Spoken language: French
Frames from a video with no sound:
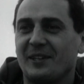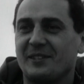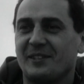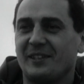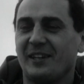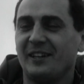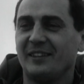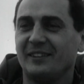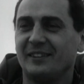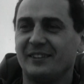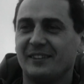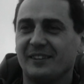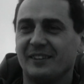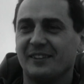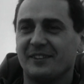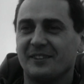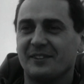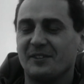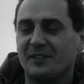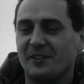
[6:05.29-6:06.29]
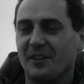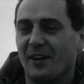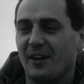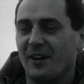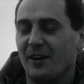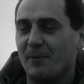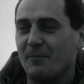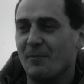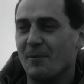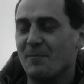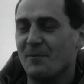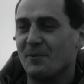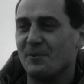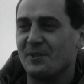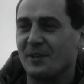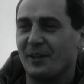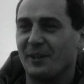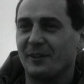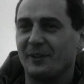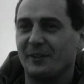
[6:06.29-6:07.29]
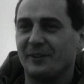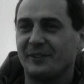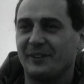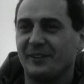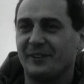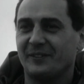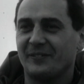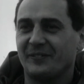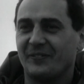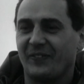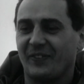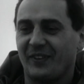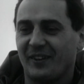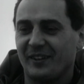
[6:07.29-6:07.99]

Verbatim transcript: Rastel, qui a un peu plus de 50 ans,